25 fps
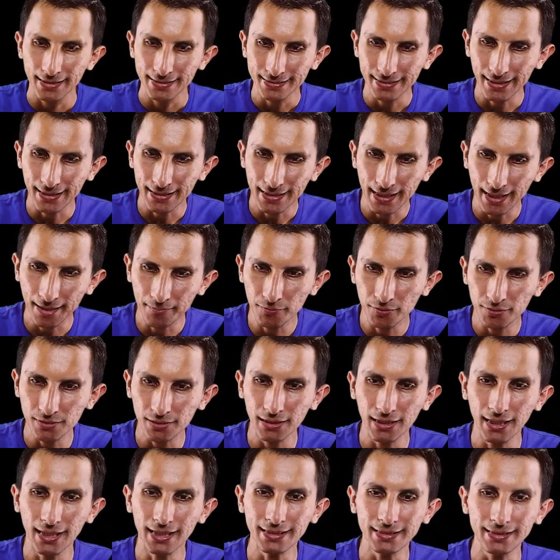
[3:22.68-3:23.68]
Tenemos
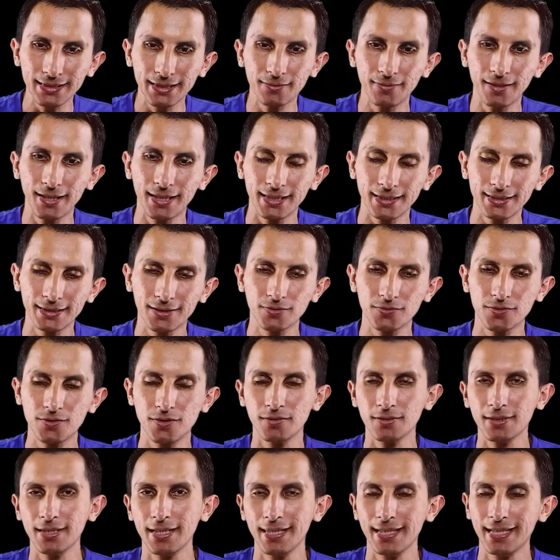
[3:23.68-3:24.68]
que activar esta
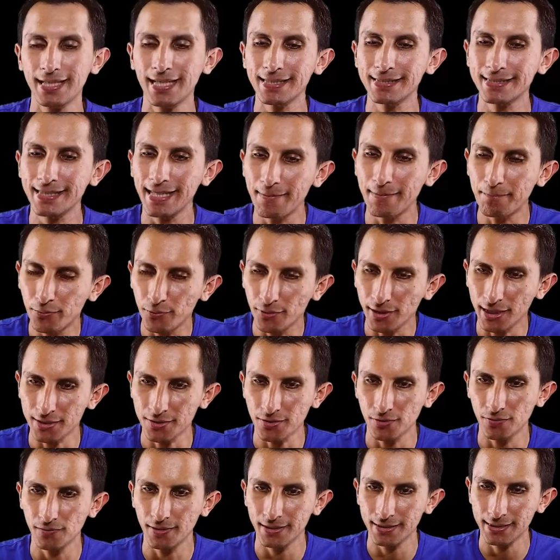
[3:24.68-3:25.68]
opción que diga
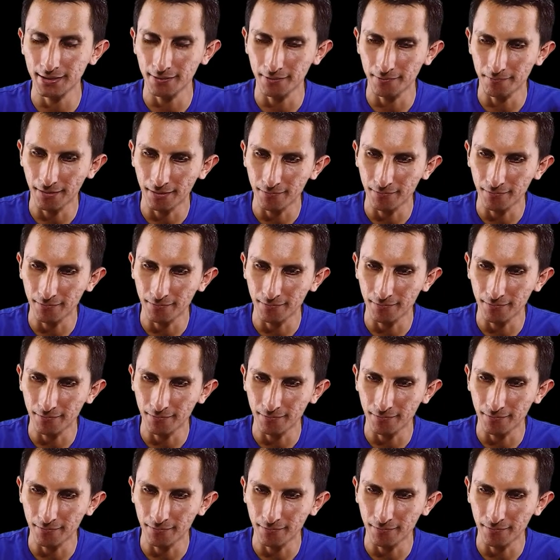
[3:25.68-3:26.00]
depuración USB.